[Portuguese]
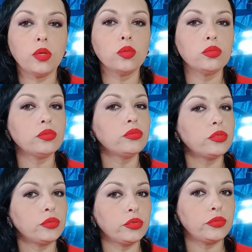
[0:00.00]
se
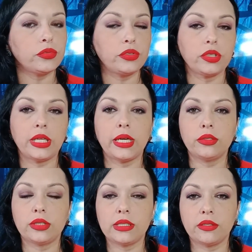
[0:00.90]
alguns dos
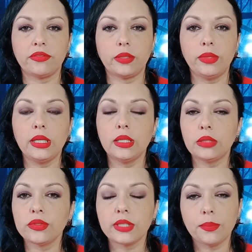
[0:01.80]
funcionários dessa família
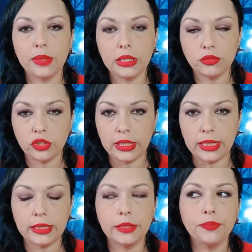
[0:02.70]
não sabiam de
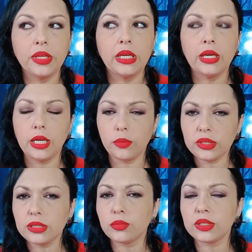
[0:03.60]
nada é
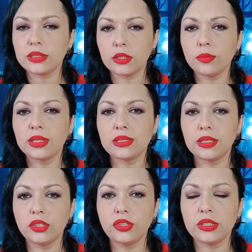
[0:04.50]
uma situação
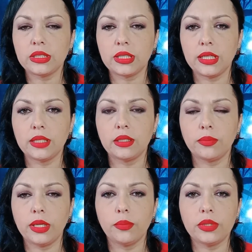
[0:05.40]
bastante estranha
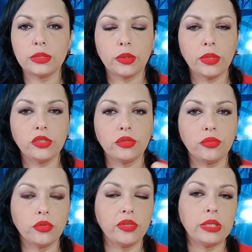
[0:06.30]
também, principalmente
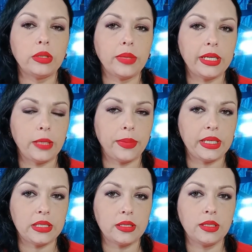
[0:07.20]
envolvendo a Maria
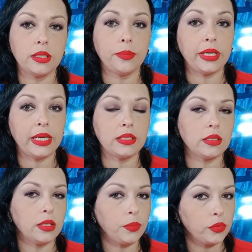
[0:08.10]
Aparecida, que
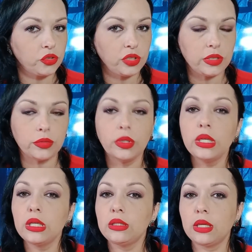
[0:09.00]
parece que depois disso
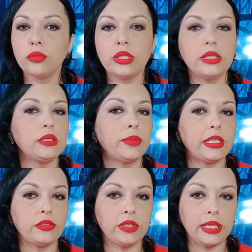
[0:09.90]
não quis
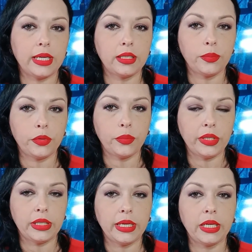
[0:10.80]
mais ficar na
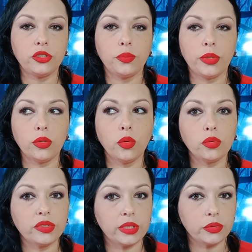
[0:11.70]
propriedade,
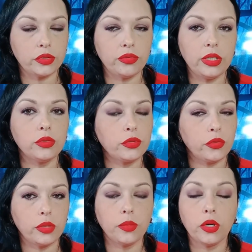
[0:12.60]
pegou os seus filhos,
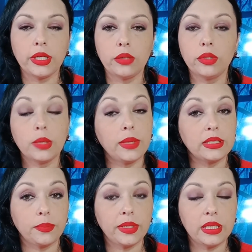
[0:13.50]
foi embora e nunca
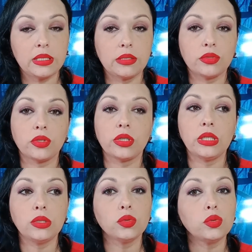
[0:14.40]
mais apareceu. Só
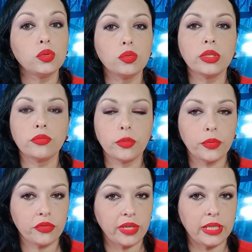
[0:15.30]
que isso nunca foi
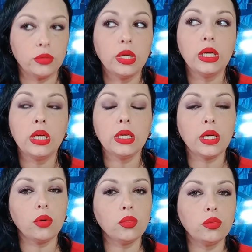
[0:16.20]
provado
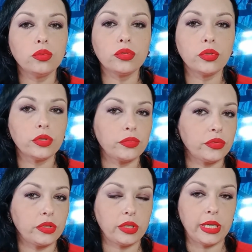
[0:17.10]
que alguns dos
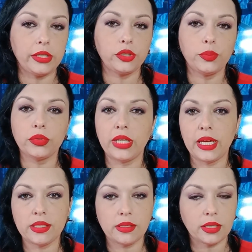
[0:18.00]
funcionários
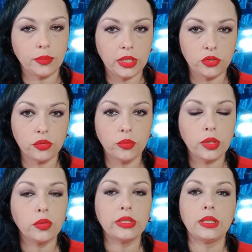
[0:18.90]
pudessem saber de
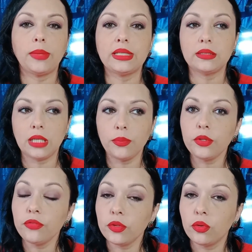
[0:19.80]
alguma coisa, mas
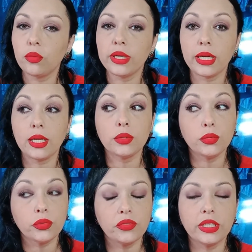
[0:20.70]
sempre ficou aquela
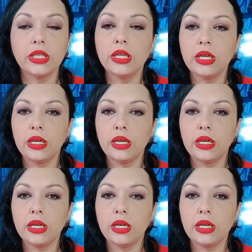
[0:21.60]
dúvida